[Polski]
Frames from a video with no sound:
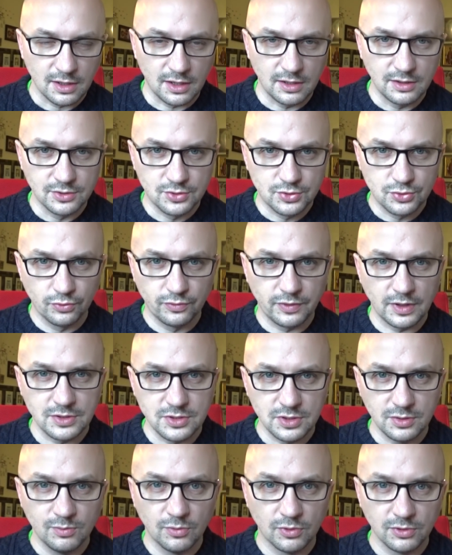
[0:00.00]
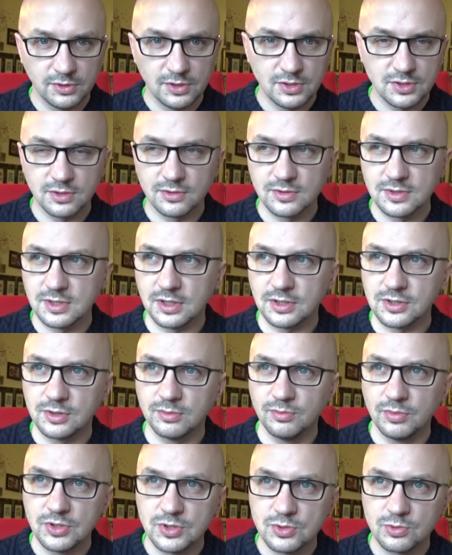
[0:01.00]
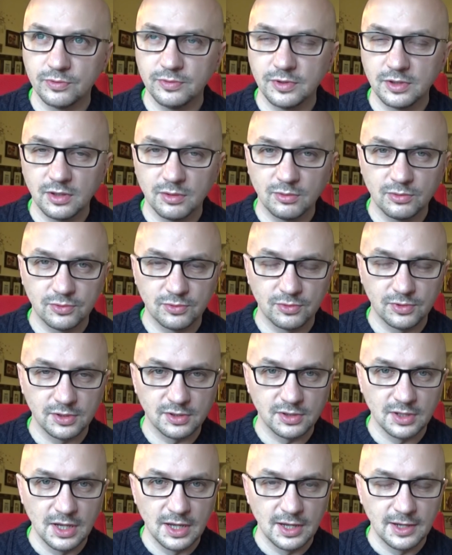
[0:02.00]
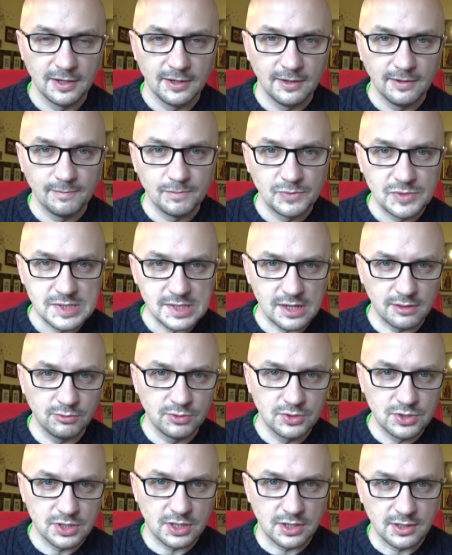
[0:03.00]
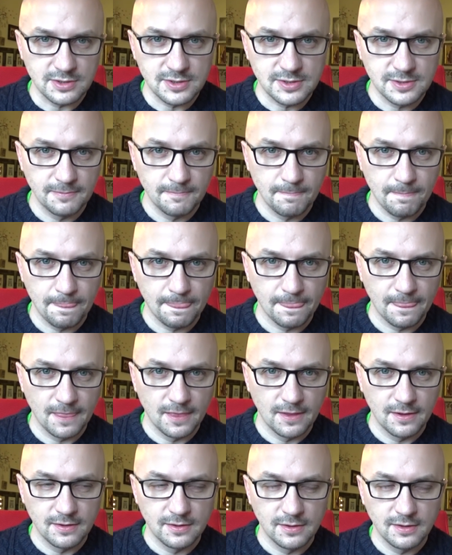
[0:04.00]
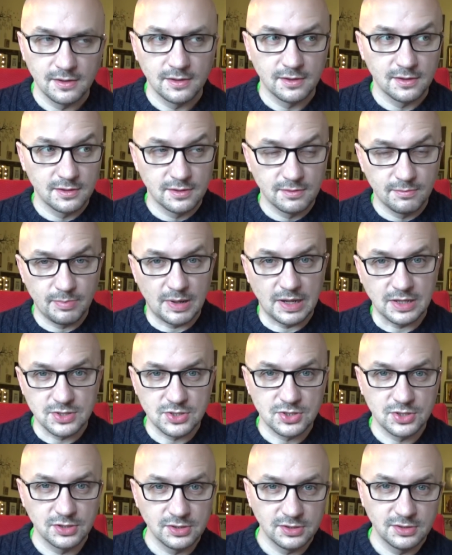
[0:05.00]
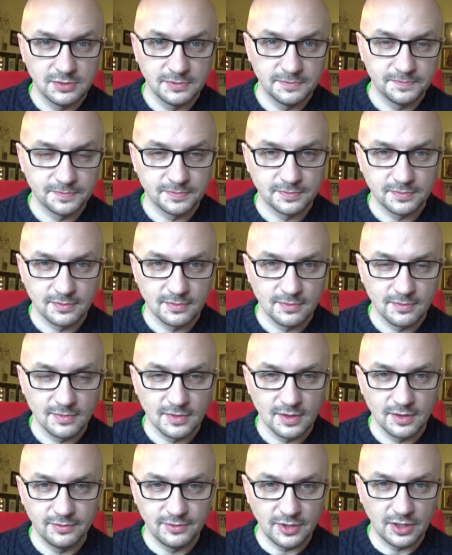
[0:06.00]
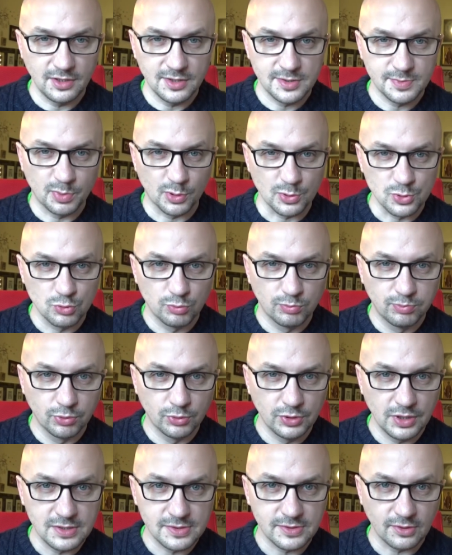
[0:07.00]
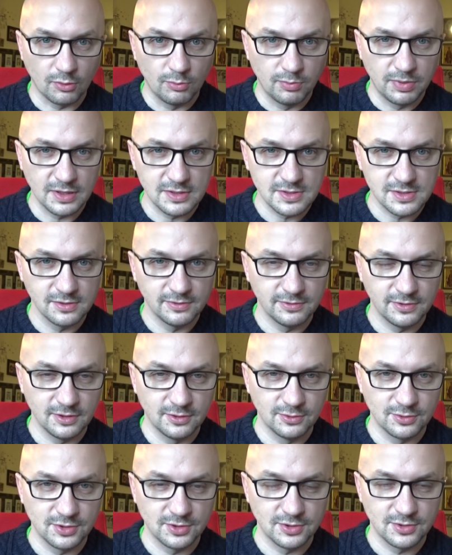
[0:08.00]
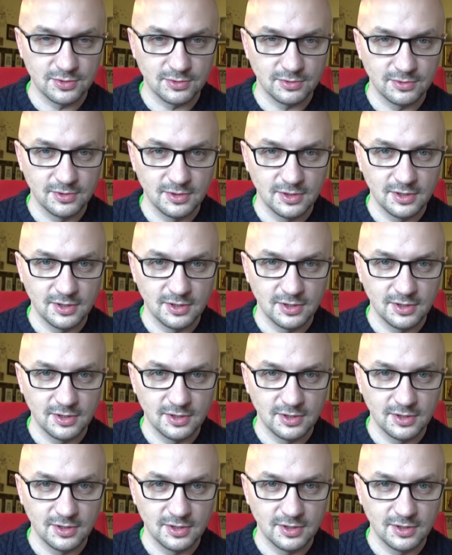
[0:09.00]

ale czuwać i modlić się to znaczy być człowiekiem, który cały czas patrzy, w jaki sposób Bóg jest obecny w jego życiu.